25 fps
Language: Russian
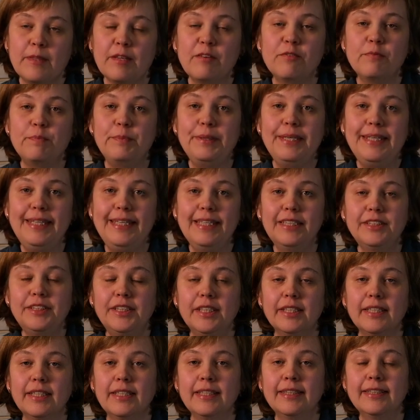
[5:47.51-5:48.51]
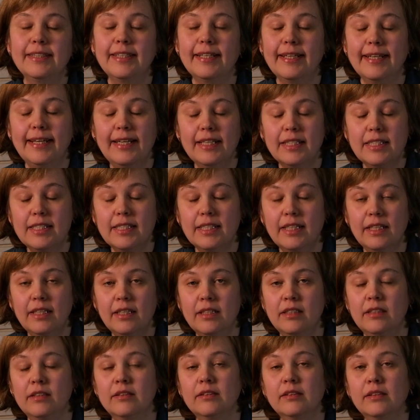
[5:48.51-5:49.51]
в пьесах
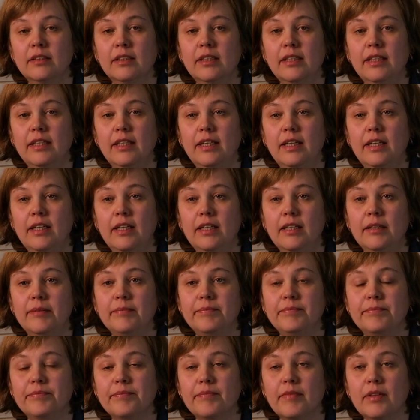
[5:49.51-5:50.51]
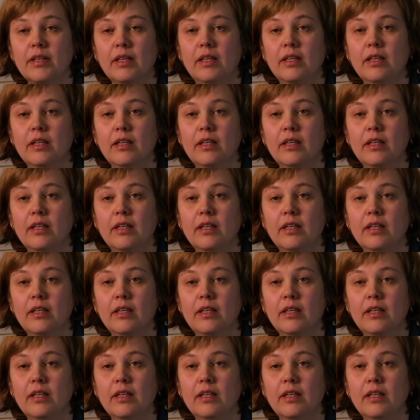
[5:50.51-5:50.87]
Теренция или э,